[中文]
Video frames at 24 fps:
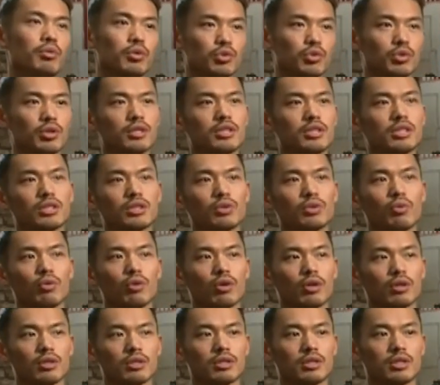因为我觉得这
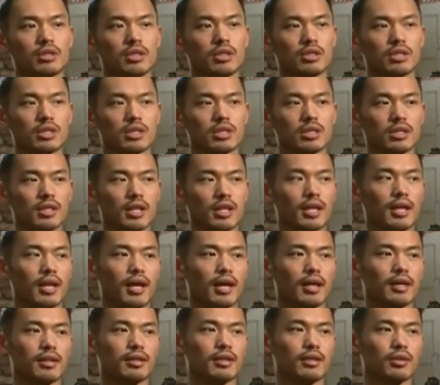是我这四
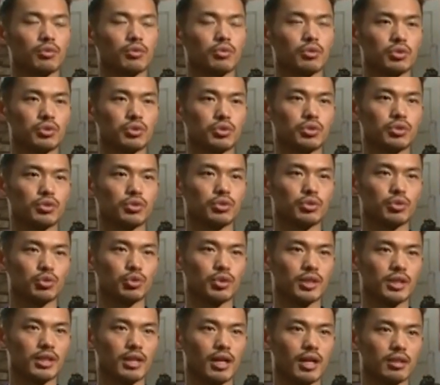年来和过
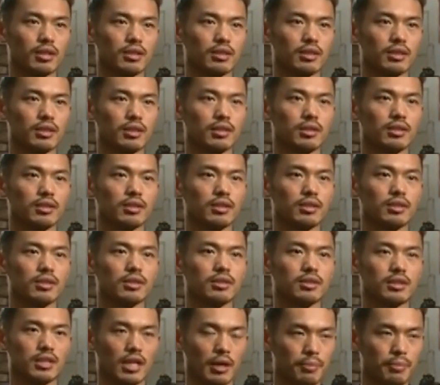去最大的一
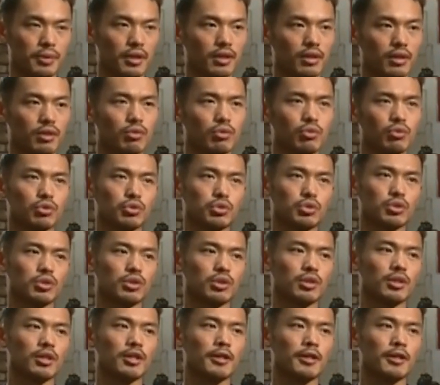个差别。差别。因为过